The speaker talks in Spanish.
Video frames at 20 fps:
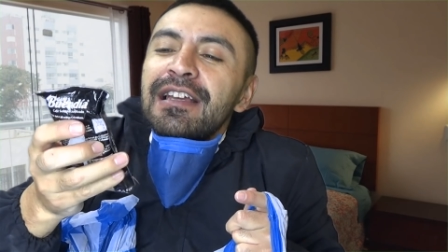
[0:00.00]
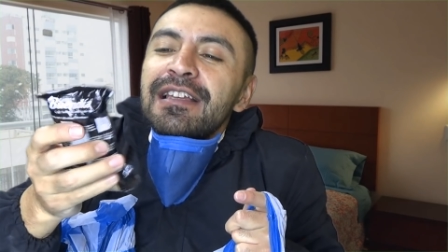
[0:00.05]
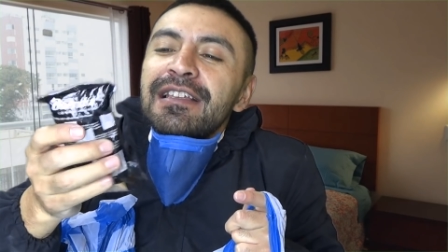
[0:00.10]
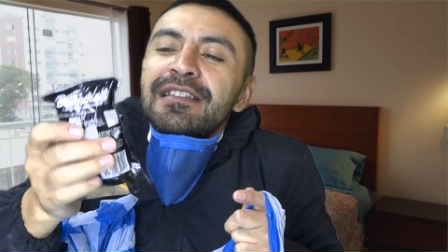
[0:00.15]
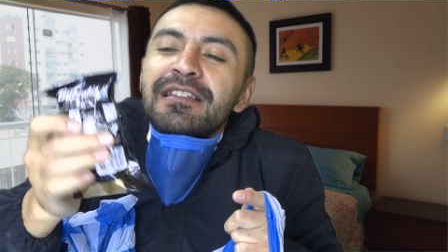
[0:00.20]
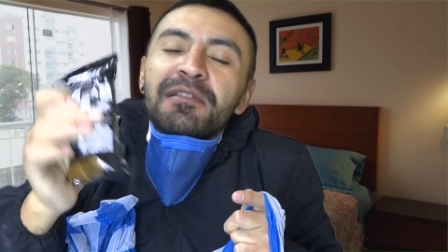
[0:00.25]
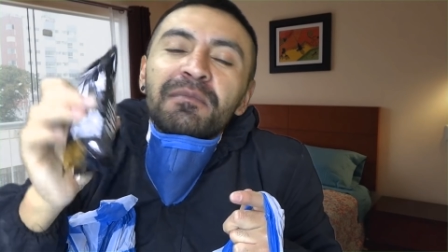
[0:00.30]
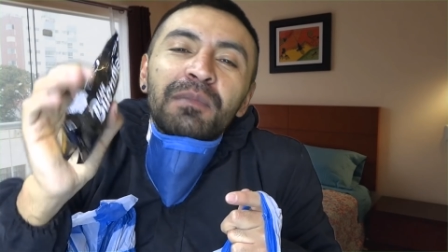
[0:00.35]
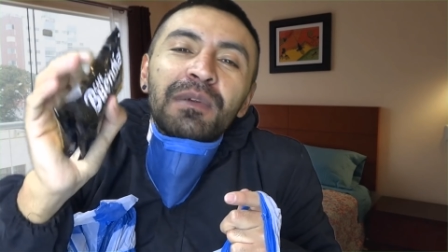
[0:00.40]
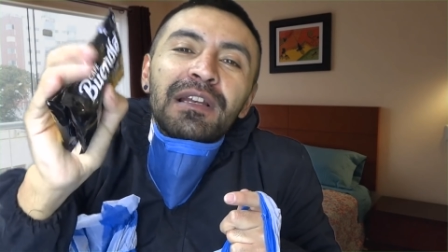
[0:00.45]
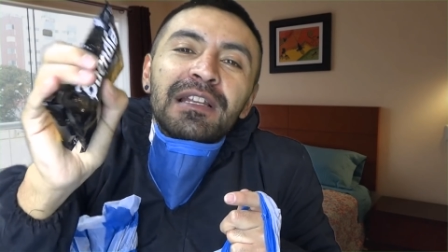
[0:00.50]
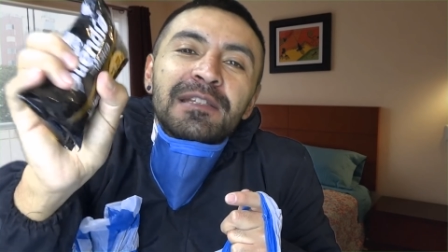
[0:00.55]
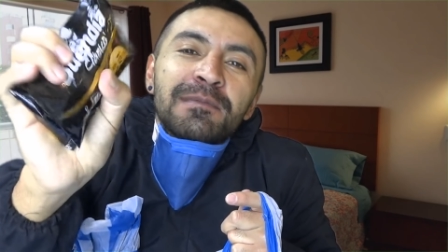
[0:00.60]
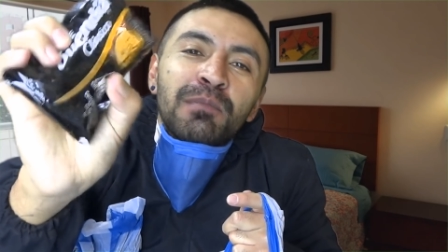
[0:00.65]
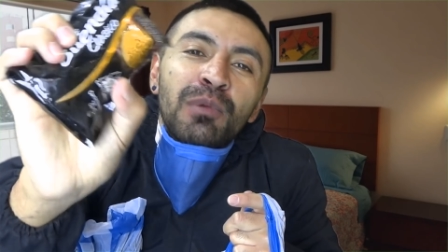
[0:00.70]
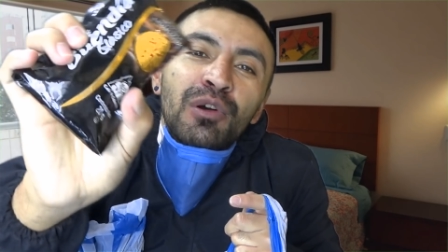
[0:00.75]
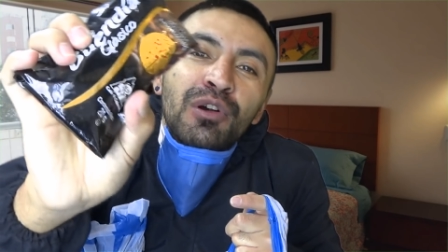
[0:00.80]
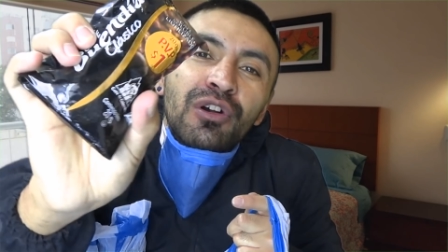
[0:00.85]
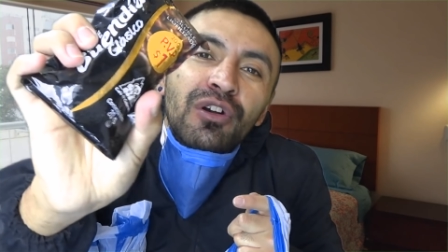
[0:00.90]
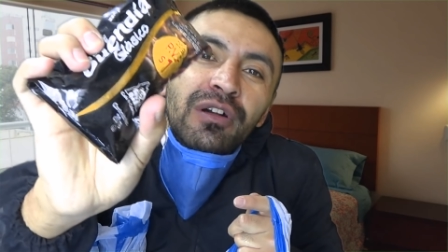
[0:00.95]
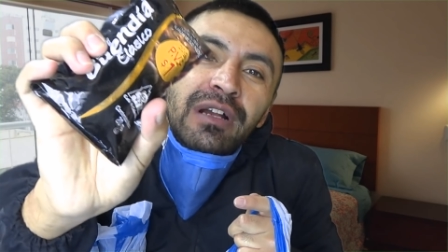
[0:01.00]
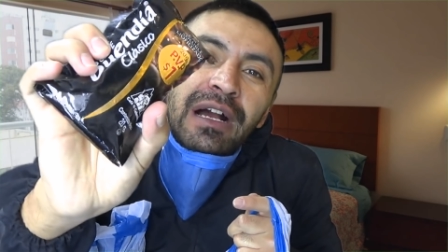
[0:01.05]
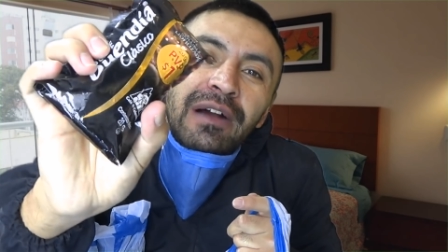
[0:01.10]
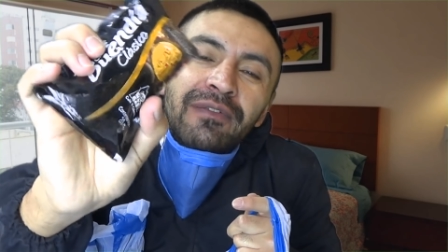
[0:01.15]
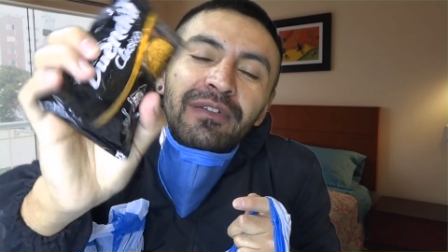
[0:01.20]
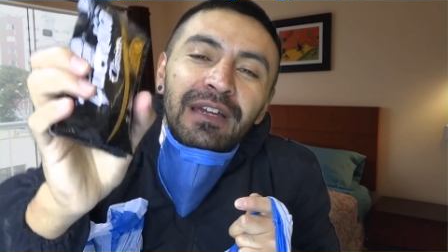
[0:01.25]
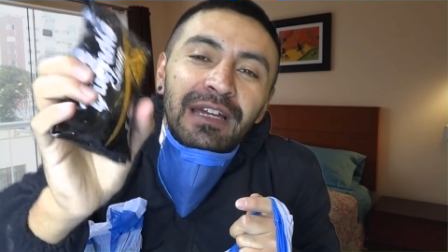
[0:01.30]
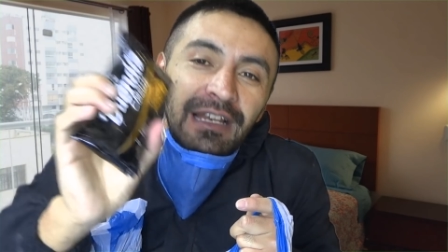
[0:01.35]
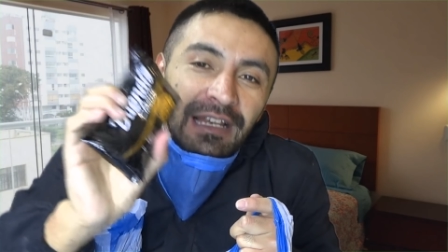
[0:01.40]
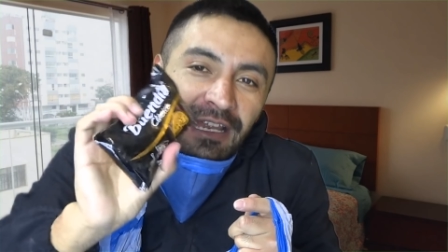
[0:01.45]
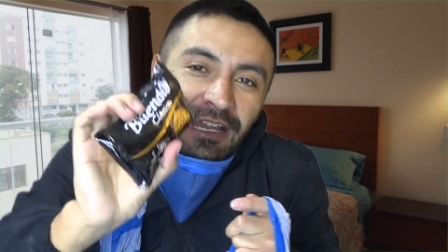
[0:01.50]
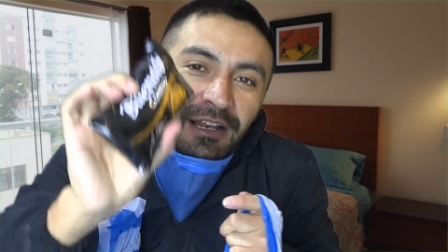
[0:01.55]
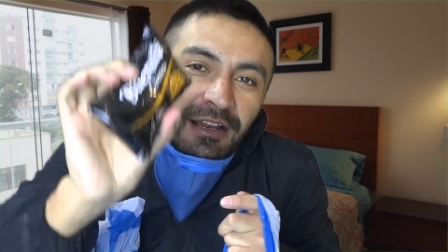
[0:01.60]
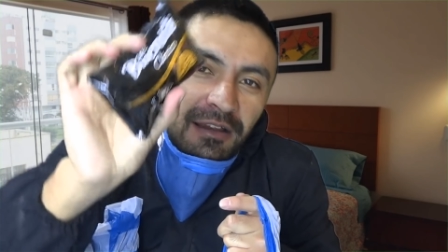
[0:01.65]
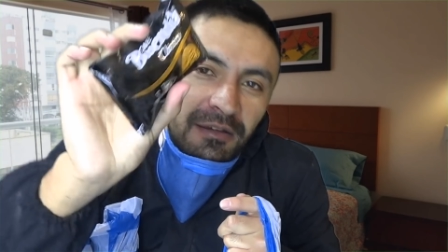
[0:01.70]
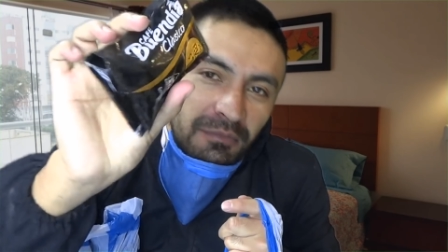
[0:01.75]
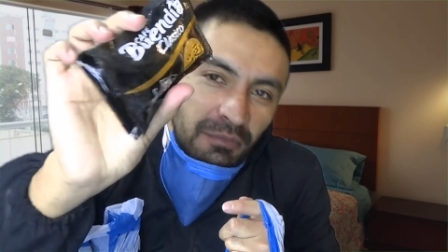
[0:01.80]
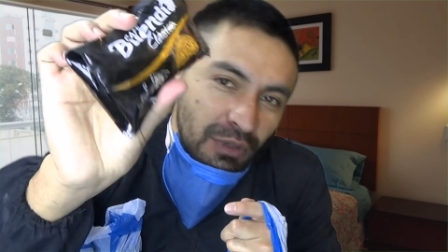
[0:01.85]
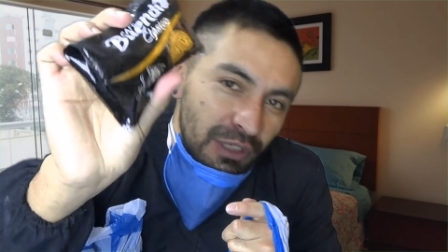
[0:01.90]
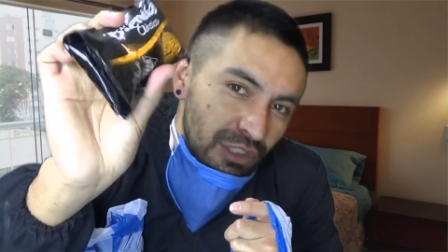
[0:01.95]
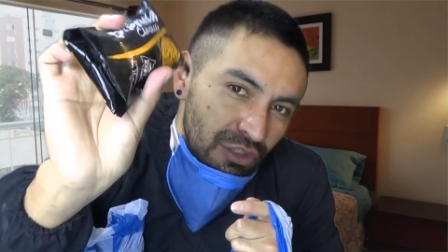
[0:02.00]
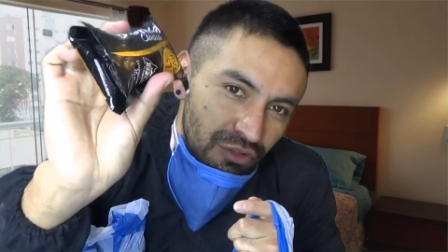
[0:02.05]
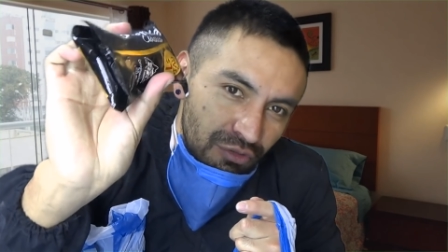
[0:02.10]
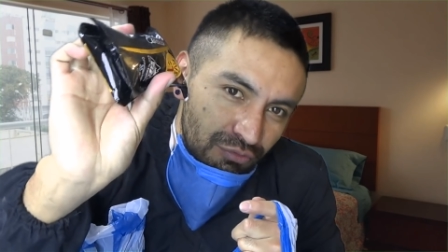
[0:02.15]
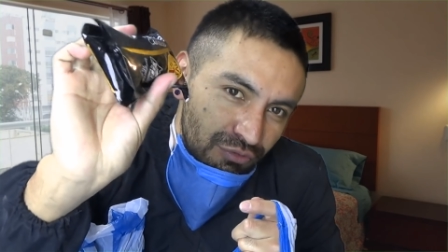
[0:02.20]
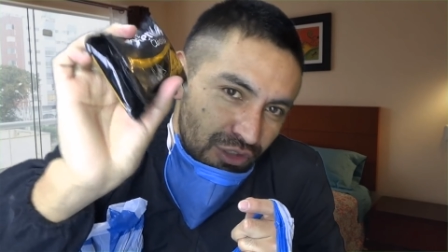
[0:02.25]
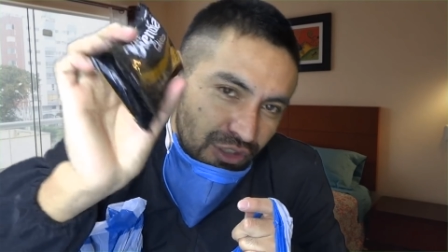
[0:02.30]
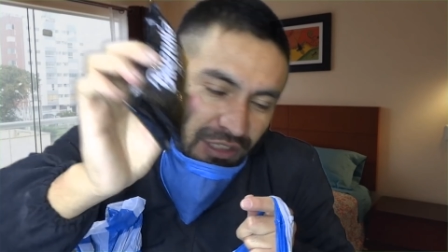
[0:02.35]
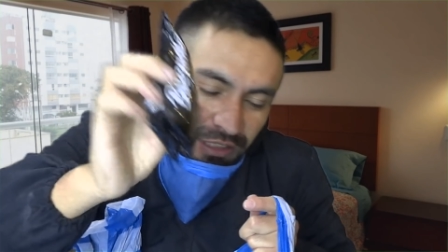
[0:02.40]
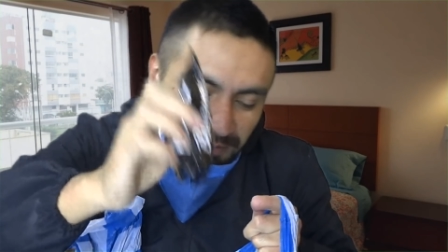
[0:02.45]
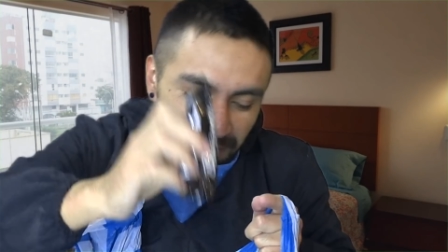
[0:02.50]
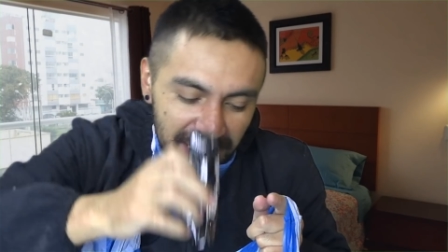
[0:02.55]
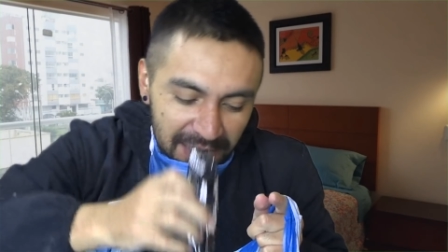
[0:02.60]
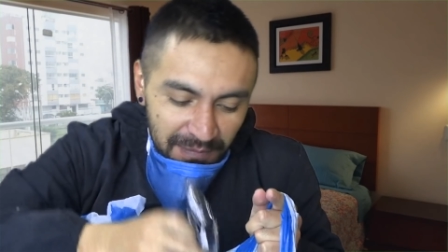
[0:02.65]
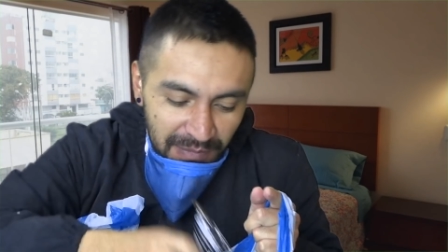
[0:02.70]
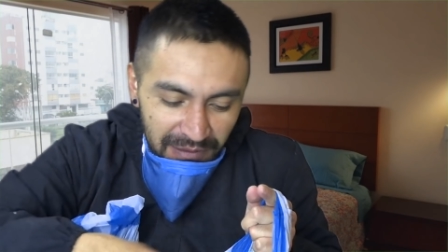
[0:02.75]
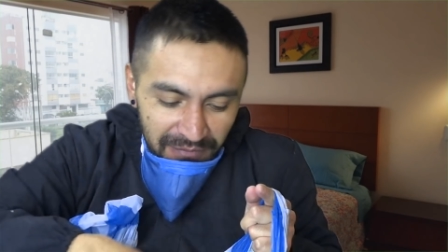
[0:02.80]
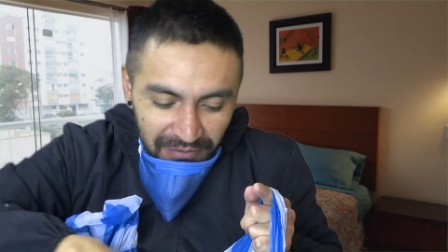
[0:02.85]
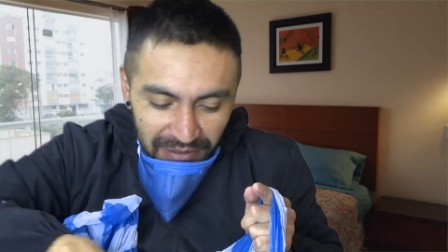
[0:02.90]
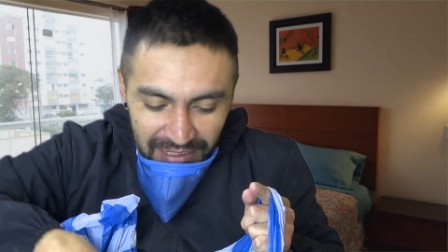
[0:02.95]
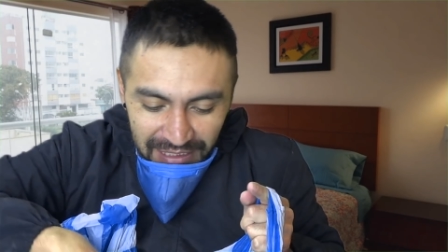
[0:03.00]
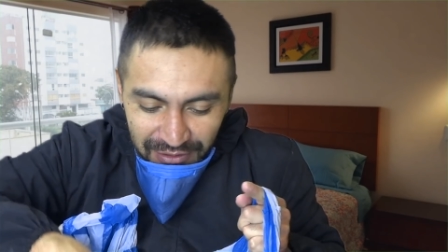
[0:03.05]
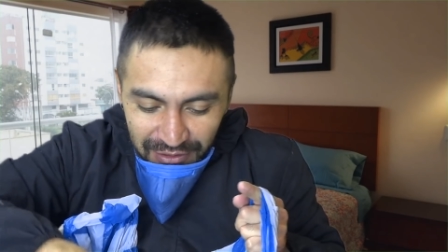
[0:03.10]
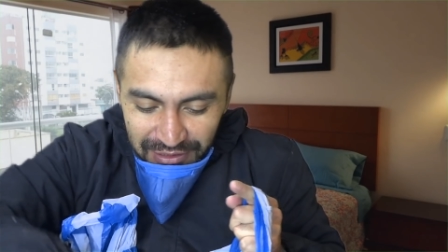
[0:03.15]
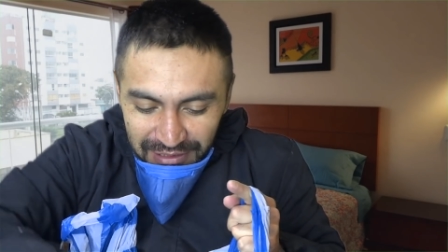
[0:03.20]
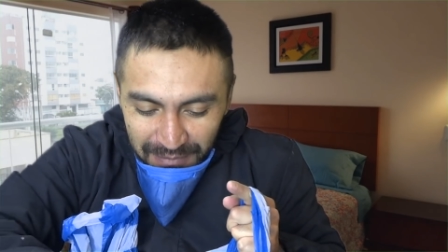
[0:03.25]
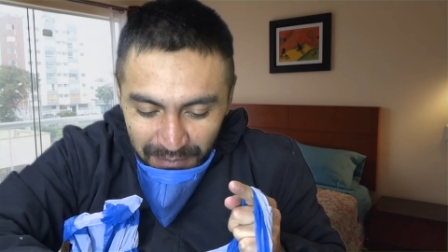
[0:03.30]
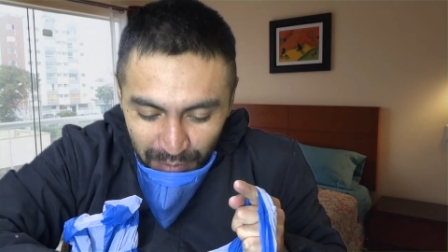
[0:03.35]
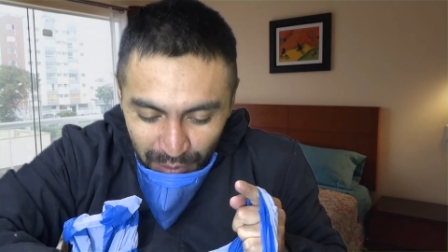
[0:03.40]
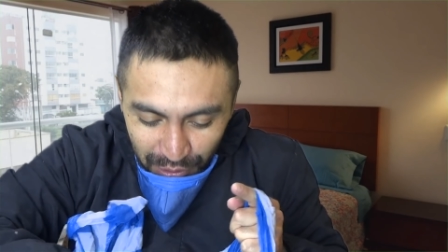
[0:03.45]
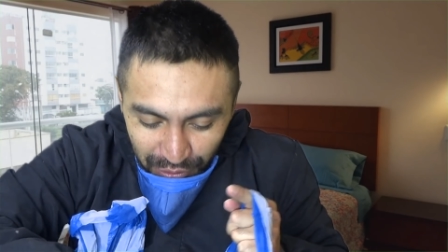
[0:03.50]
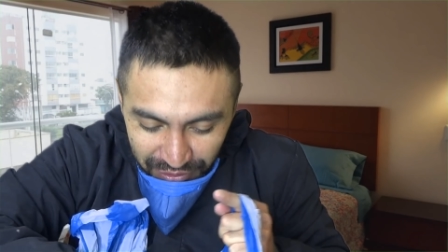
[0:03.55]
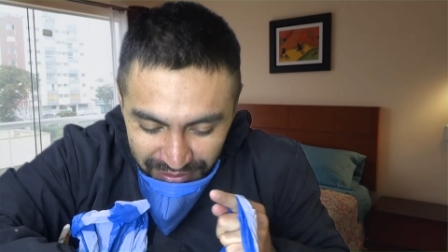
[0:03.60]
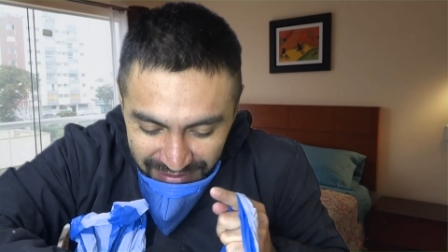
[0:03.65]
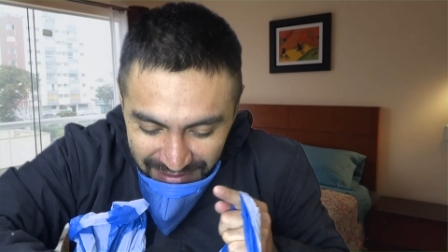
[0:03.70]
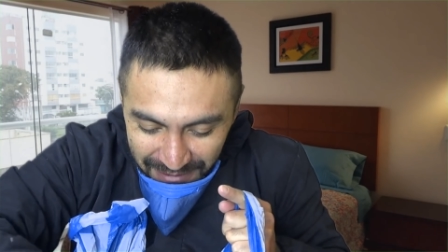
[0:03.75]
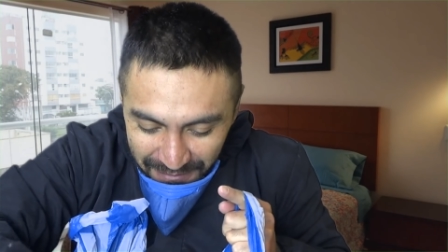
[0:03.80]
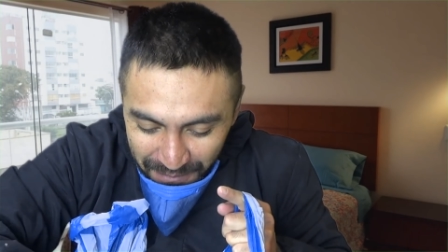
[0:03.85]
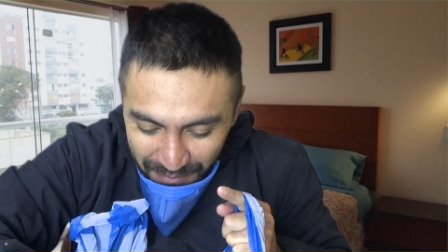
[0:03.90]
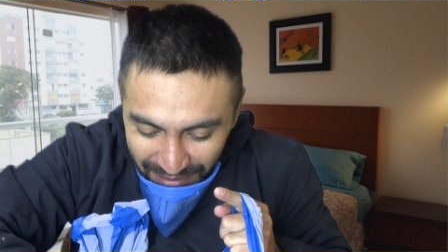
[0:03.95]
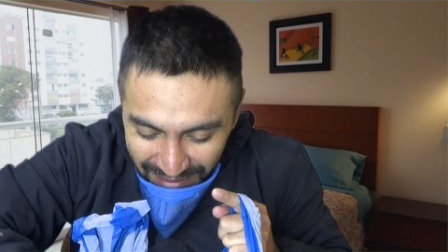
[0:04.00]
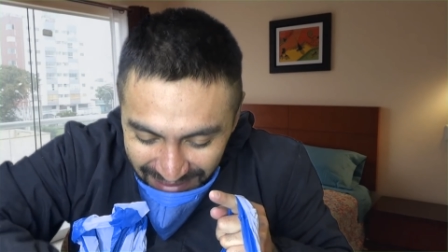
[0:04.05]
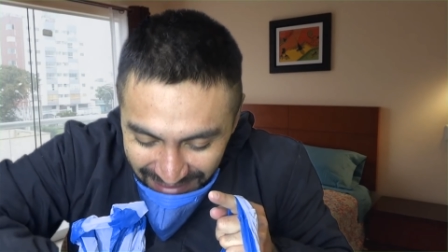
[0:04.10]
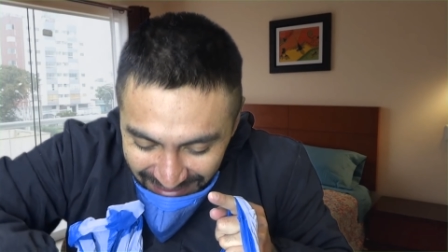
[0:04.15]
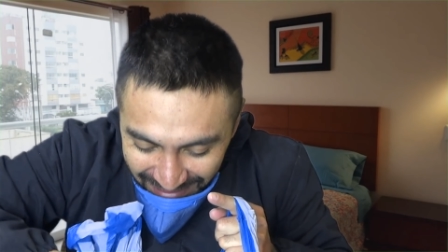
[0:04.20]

Siempre les pongo café. El, de bueno, uno de mis preferidos le pongo siempre.